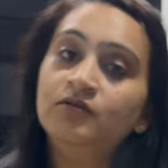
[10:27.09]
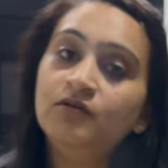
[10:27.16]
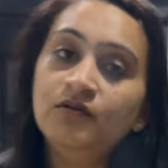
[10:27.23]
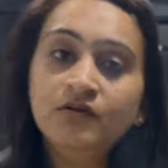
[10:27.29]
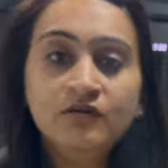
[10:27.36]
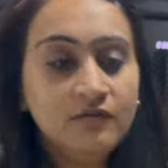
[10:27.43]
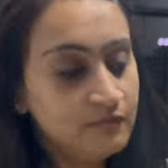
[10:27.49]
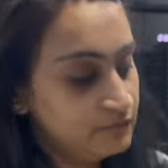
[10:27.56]

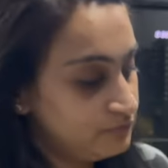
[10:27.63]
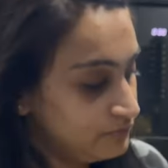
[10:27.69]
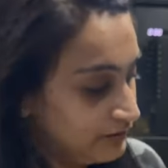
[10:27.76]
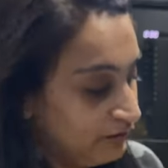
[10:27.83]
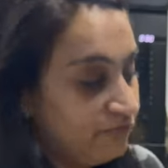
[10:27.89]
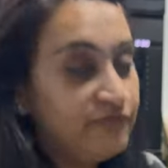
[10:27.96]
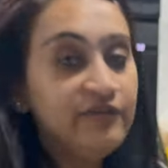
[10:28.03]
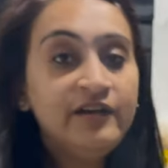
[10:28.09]
तो
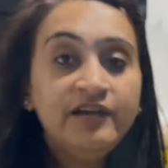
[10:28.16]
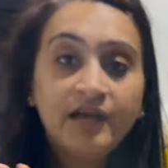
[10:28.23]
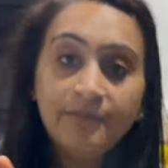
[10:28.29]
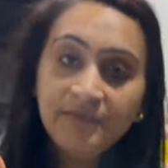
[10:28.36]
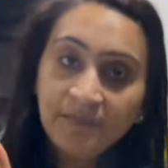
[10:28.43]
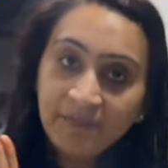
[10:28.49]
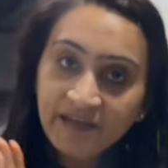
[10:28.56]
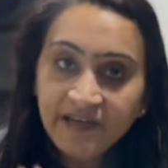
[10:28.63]
डिफरेंट
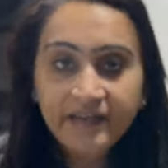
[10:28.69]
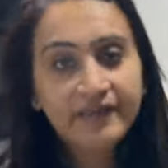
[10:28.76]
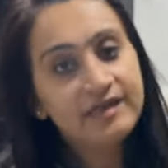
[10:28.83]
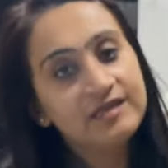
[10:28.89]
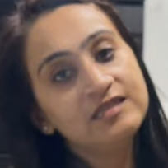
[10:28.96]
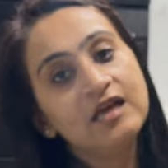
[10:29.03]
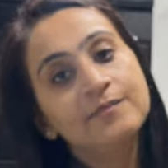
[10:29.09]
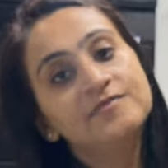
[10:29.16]
अपनी ब्रीड के
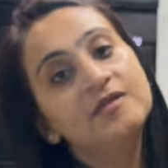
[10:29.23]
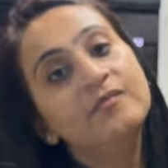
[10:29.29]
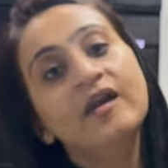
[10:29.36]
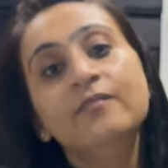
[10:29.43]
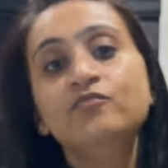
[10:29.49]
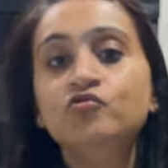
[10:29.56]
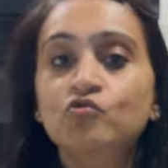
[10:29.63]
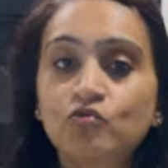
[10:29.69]
हिसाब से भी
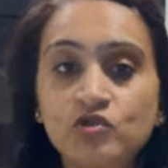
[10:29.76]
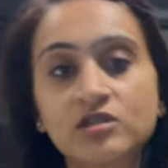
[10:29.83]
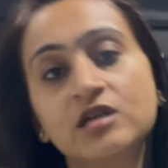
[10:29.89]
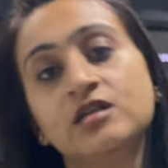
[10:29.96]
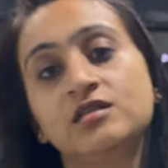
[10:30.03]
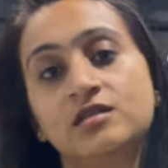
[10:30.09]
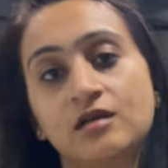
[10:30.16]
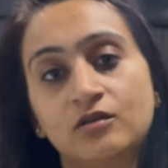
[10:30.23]
आप चूज कर
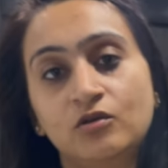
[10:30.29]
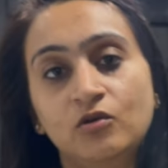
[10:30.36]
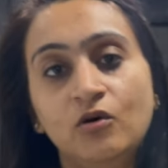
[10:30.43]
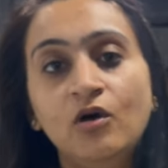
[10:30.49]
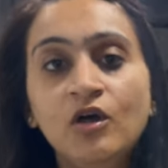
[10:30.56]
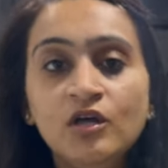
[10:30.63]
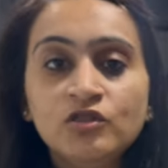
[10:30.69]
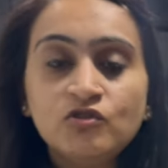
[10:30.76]
सकते हो
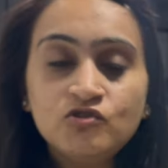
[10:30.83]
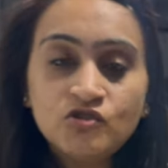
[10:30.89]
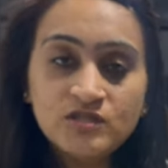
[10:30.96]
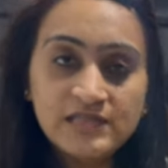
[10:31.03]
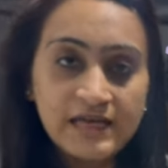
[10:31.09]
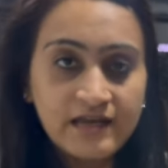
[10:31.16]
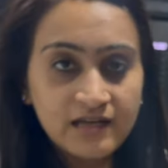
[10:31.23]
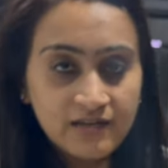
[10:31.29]
तो
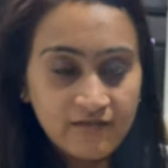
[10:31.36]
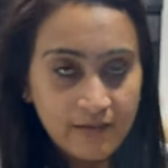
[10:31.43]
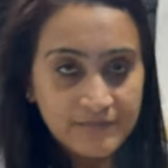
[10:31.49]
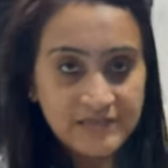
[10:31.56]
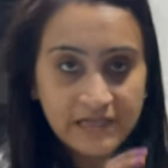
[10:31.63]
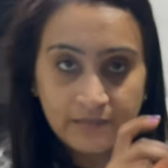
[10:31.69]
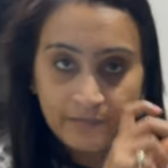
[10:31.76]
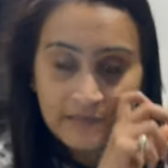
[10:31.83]
जोसेरा की
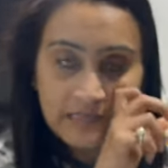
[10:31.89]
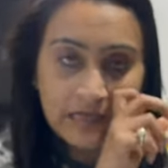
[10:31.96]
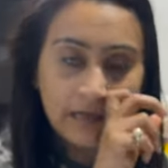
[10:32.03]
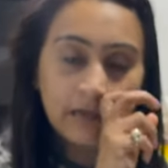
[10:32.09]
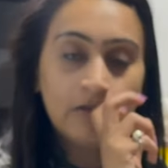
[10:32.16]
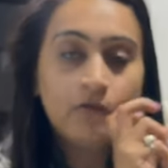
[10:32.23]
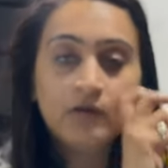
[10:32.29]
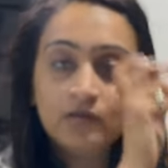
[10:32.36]
वेबसाइट पे जाके
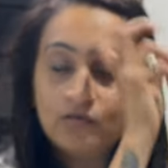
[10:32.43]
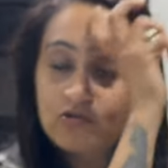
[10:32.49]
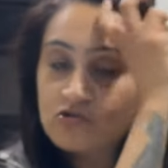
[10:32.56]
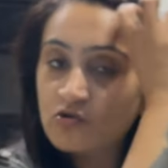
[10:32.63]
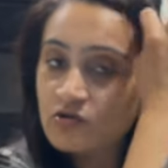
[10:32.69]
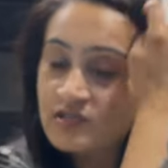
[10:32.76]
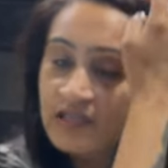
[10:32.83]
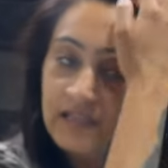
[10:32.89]
लोगे तो
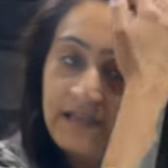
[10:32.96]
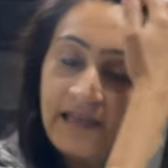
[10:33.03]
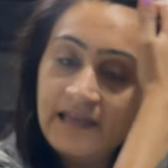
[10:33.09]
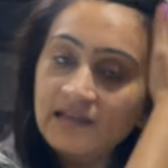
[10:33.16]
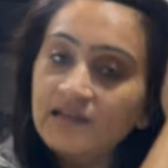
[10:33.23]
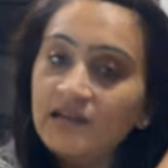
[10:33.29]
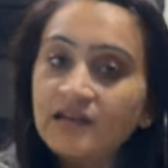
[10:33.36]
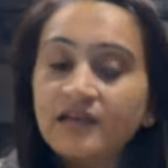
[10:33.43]
जोजे टेन
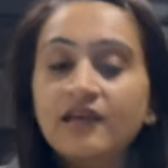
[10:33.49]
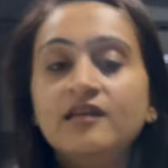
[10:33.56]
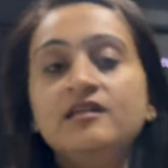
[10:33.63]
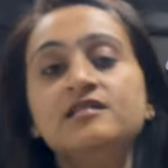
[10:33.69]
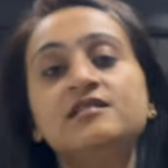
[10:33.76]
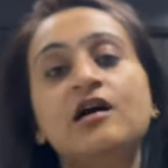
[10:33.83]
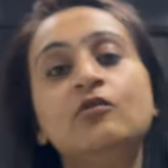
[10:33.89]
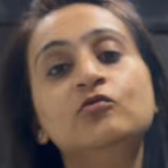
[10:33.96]
करके
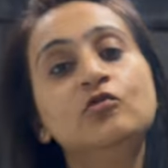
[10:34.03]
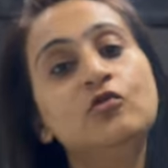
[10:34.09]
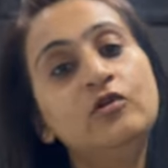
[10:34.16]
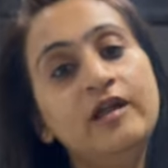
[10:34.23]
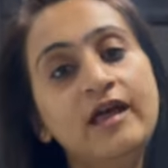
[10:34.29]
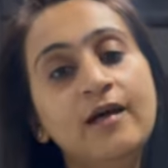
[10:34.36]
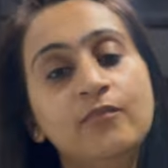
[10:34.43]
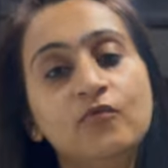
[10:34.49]
डिस्काउंट कोड
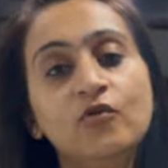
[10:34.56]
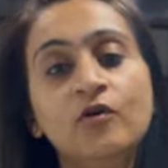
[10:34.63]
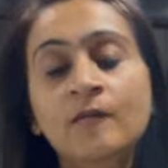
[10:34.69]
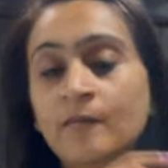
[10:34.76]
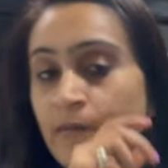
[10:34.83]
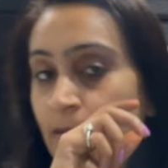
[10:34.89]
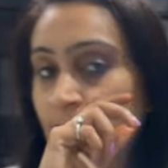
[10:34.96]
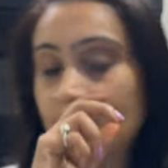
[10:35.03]
है आपको
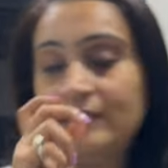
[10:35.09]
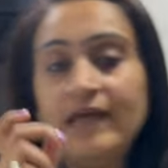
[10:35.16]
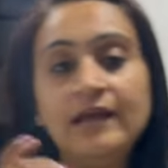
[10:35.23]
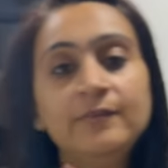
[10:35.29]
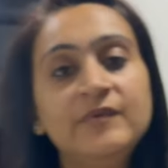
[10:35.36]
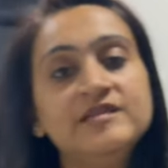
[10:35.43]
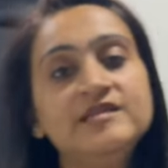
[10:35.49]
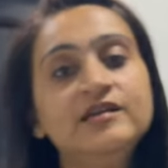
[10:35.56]

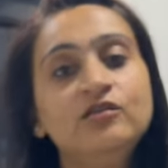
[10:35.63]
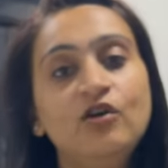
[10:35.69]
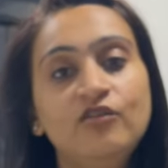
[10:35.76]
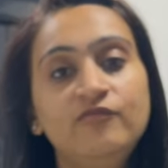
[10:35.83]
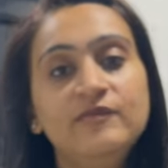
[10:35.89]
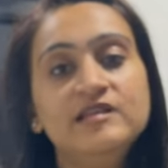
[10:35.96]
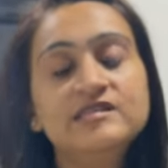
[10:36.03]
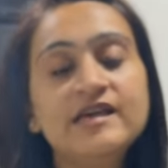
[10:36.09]
टेन परसेंट
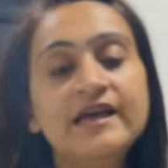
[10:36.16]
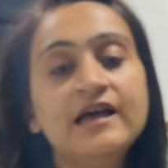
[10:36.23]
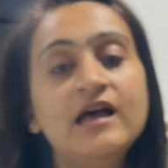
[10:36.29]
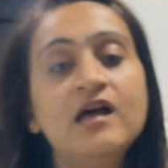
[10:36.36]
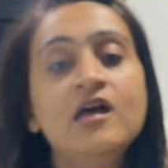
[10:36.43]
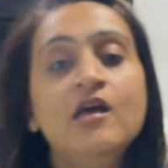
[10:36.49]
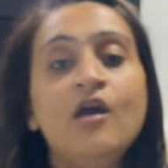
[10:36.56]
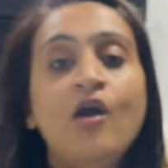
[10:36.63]
ऑफ मिल
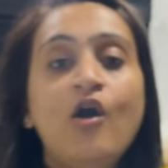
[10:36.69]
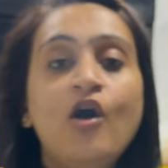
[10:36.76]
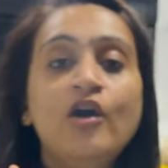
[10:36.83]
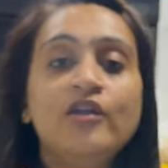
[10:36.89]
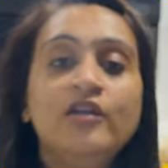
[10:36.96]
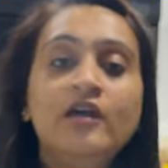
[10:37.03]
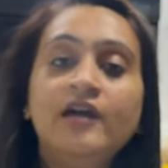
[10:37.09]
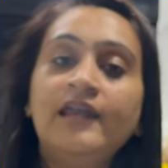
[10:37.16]
जाएगा
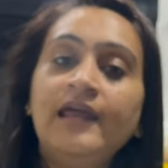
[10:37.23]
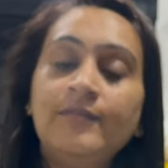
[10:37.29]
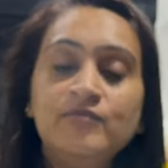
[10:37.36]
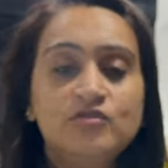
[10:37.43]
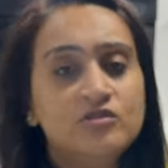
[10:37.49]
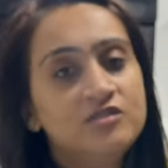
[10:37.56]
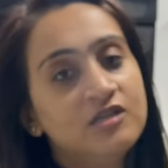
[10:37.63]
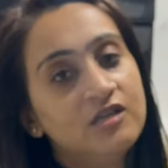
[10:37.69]
और अगर
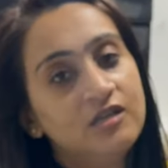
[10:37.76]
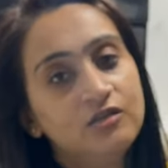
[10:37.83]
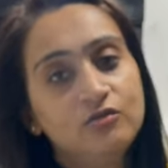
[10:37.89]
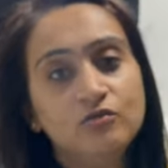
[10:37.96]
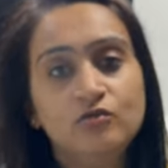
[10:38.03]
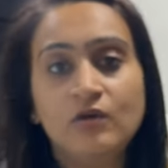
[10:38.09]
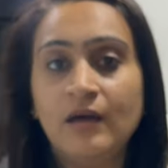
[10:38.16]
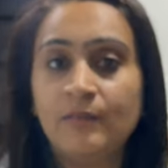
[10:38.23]
अमेजोन से खरीदते
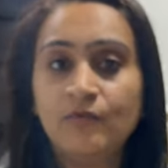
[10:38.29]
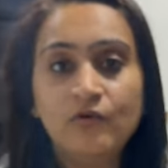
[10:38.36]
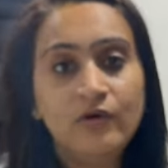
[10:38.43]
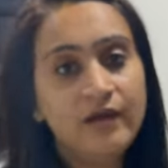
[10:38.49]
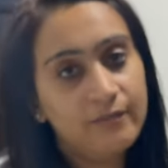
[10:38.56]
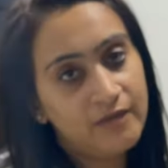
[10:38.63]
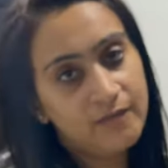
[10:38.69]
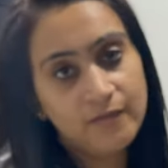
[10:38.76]
हो तो आपको
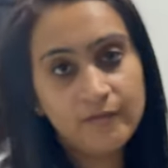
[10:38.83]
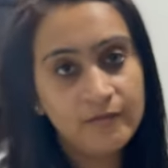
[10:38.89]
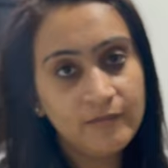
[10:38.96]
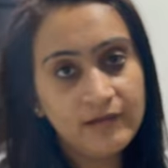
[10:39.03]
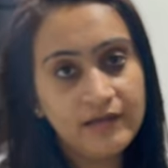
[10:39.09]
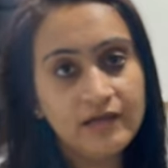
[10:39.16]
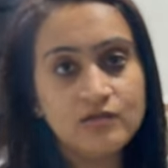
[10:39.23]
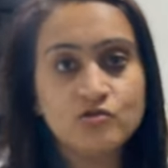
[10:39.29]
एमआरपी पे
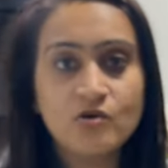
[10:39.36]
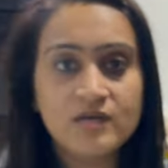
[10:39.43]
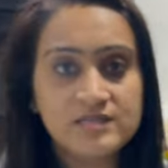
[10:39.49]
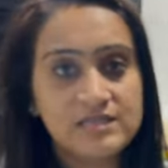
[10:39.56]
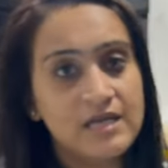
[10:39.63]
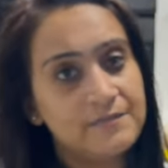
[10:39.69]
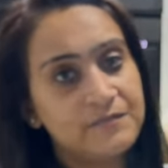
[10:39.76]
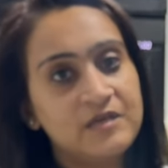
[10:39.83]
मिलेगा
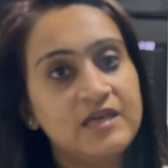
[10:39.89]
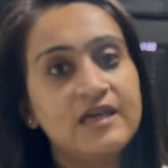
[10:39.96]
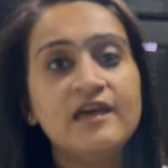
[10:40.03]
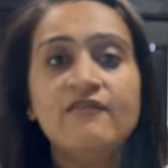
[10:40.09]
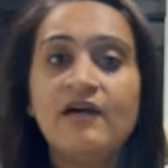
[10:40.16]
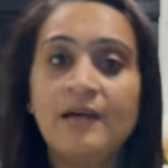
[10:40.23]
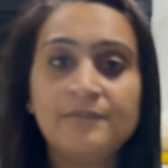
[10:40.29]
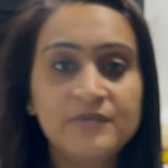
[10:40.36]
चॉइस आपकी है
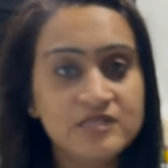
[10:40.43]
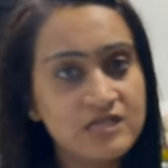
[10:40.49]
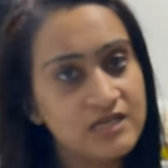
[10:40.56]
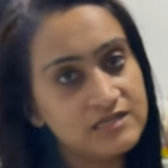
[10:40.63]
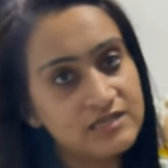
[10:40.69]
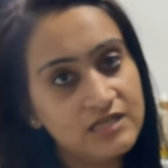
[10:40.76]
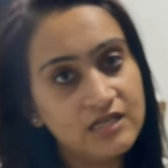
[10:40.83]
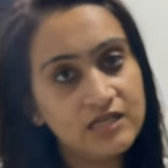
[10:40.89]
आपने जहां
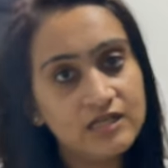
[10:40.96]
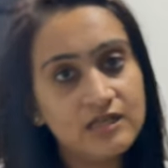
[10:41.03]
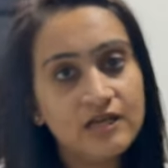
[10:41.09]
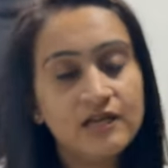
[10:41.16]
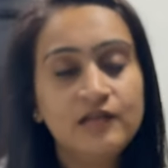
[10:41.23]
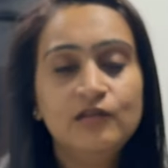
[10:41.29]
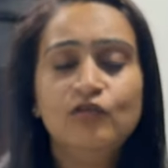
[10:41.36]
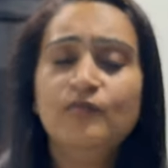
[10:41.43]
से खरीदना
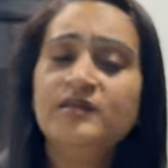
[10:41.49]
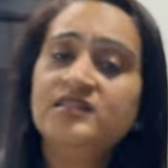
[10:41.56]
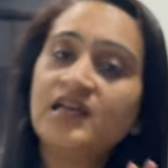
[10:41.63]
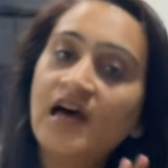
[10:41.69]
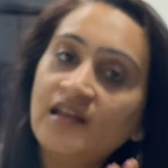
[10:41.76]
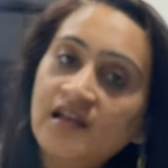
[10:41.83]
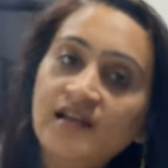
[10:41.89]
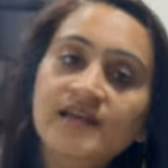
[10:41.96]
खरीद लो मैं
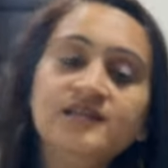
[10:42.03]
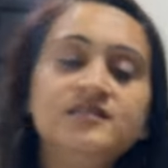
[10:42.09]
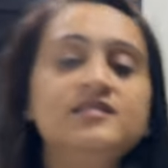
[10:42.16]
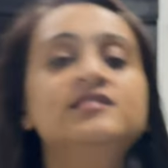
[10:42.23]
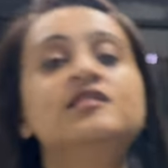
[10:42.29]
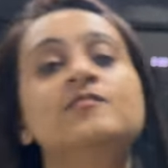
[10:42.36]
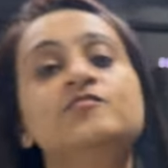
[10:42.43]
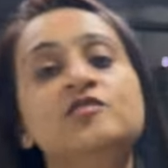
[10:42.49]
सारे लिंक्स
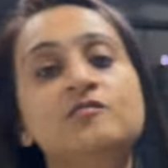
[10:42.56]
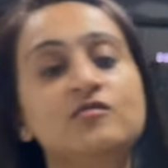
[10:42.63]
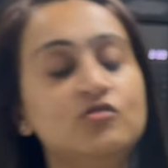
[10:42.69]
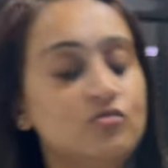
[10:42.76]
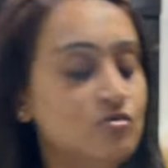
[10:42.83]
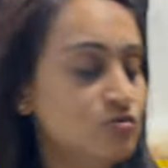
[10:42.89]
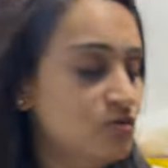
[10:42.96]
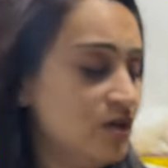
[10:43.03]
डिस्क्रिप्शन में
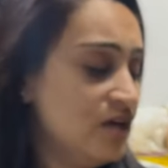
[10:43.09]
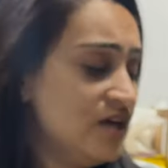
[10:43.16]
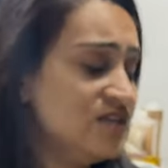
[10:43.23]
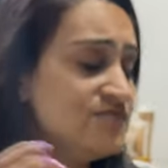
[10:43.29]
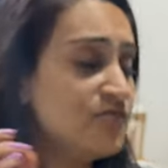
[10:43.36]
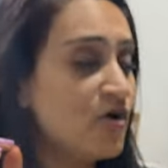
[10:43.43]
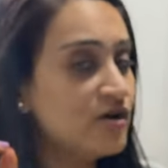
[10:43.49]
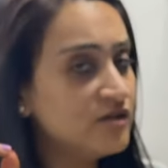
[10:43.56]
छोड़ दूंगी गाइस
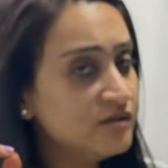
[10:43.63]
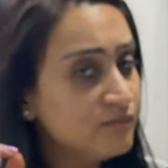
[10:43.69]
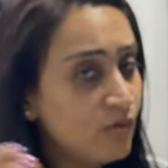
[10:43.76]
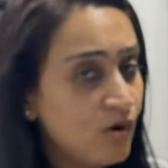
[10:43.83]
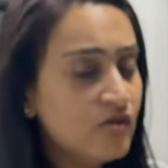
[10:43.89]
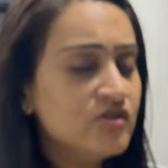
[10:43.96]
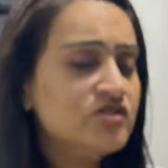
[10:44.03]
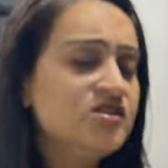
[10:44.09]
प्रोडक्ट
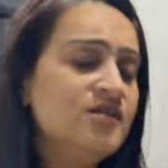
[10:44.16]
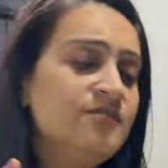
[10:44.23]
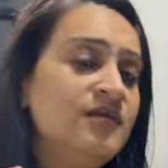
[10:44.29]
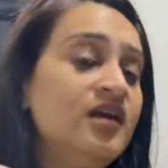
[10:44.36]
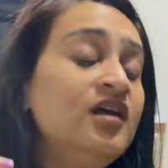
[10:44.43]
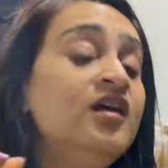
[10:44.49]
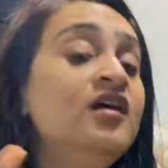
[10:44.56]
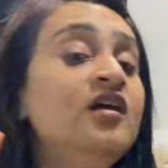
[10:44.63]
बहुत अच्छे अपने